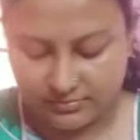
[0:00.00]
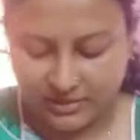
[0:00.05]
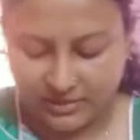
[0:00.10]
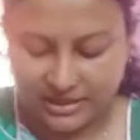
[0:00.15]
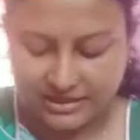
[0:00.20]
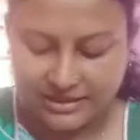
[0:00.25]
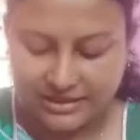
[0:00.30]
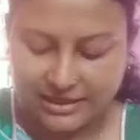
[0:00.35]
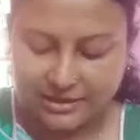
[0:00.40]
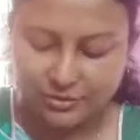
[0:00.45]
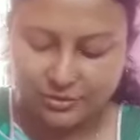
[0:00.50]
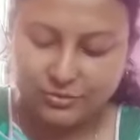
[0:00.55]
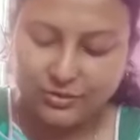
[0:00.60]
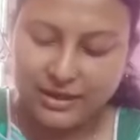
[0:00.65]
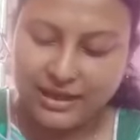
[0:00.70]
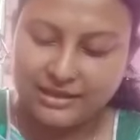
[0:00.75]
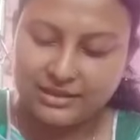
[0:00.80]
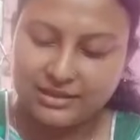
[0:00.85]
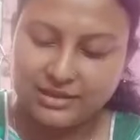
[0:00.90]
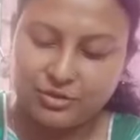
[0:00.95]
এটা এখনো
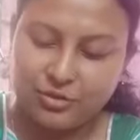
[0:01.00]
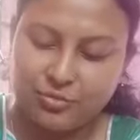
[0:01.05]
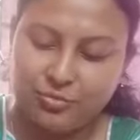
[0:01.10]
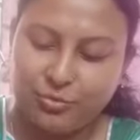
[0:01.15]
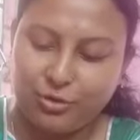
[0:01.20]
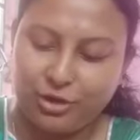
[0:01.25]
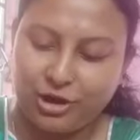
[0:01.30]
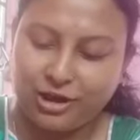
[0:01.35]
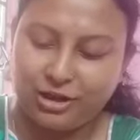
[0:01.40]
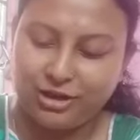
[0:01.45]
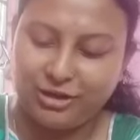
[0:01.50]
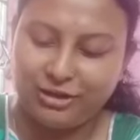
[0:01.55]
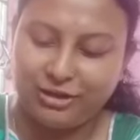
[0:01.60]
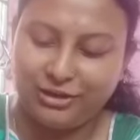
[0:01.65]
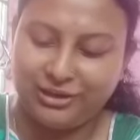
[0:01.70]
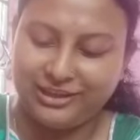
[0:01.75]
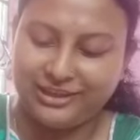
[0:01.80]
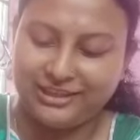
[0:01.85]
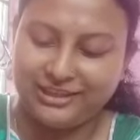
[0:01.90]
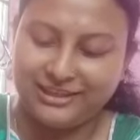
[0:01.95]
একদিনও পড়া
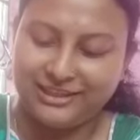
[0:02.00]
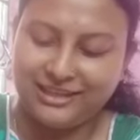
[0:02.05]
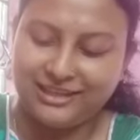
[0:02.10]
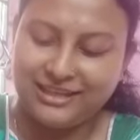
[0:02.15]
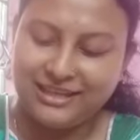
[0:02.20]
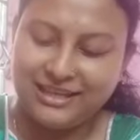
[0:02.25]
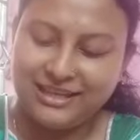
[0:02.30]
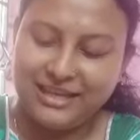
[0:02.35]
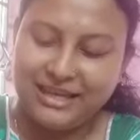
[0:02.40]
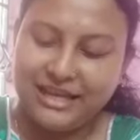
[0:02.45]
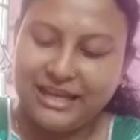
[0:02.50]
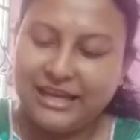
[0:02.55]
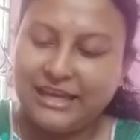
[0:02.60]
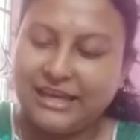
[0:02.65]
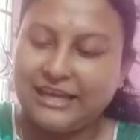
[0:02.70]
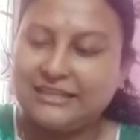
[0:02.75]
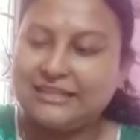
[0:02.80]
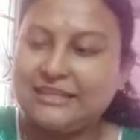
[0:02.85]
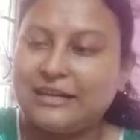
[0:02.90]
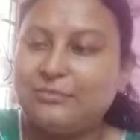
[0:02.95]
হয়নি
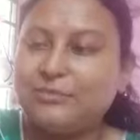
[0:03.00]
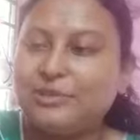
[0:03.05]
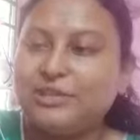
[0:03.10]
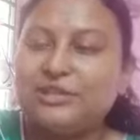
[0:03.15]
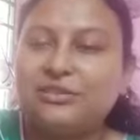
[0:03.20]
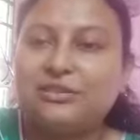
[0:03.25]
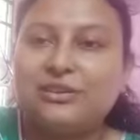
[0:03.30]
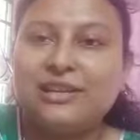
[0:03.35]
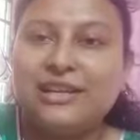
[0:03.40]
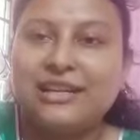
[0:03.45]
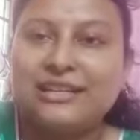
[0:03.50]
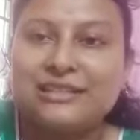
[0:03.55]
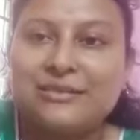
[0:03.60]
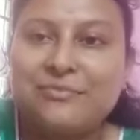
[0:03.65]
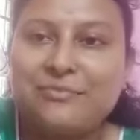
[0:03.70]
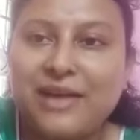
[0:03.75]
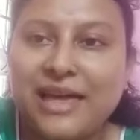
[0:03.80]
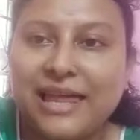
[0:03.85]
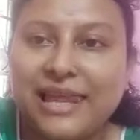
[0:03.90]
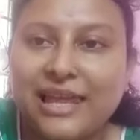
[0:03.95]
এটা আমাদের ওখানে একটা
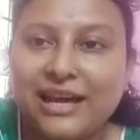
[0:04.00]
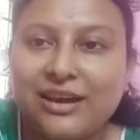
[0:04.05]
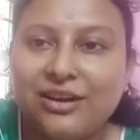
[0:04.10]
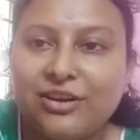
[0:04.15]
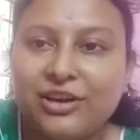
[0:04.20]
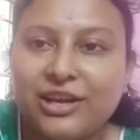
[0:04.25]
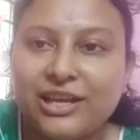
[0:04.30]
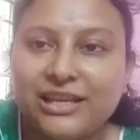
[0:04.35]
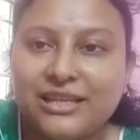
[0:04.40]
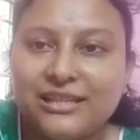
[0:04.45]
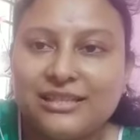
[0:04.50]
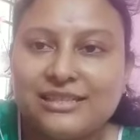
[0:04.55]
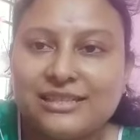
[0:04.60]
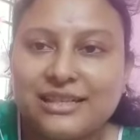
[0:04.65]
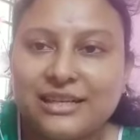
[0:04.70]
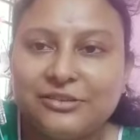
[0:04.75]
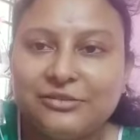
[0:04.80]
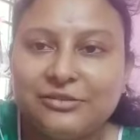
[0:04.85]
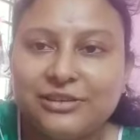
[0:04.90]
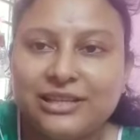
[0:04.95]
মেলা হয়
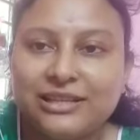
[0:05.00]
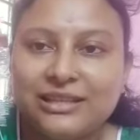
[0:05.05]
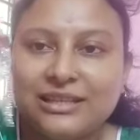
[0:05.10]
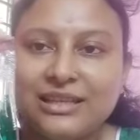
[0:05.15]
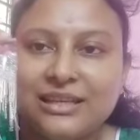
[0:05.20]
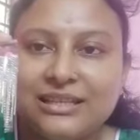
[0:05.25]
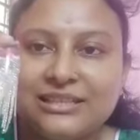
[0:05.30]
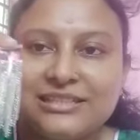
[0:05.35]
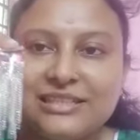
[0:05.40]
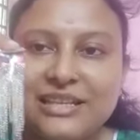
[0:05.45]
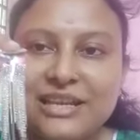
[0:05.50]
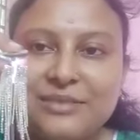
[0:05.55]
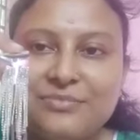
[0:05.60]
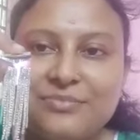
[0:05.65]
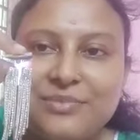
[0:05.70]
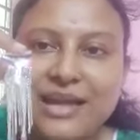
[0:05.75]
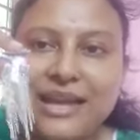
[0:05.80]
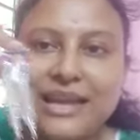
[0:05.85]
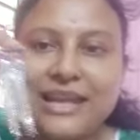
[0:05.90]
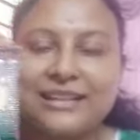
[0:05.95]
জানুয়ারিতে সেই
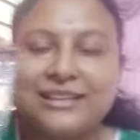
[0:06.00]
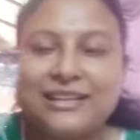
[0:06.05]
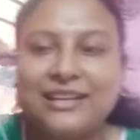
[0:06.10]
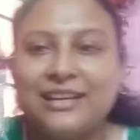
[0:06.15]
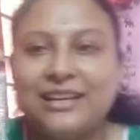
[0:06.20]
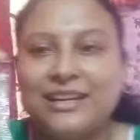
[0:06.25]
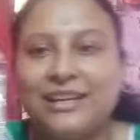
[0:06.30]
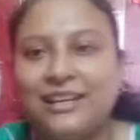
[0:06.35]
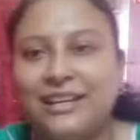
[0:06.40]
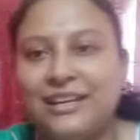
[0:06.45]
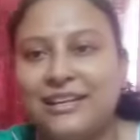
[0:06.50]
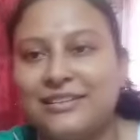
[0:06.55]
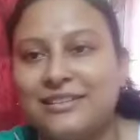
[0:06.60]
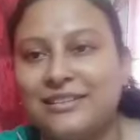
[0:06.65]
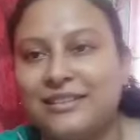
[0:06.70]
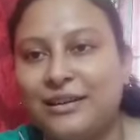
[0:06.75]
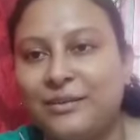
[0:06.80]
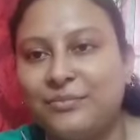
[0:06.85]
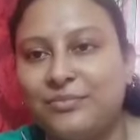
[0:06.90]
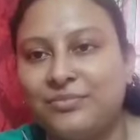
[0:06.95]
মেলা থেকে
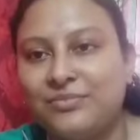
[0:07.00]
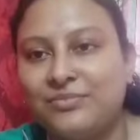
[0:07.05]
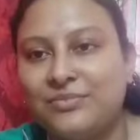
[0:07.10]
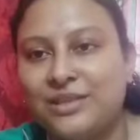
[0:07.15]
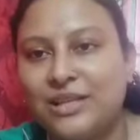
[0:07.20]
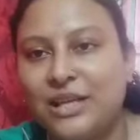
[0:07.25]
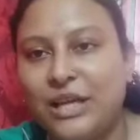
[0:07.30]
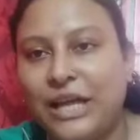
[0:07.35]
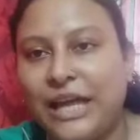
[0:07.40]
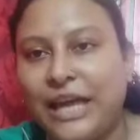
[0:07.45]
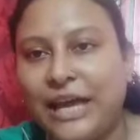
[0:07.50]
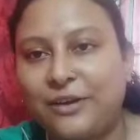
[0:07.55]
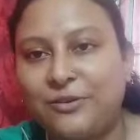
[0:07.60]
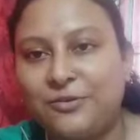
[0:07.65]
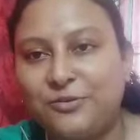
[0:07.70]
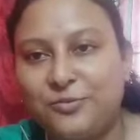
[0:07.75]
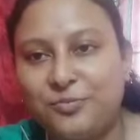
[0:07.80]
কিনেছিলাম এখনো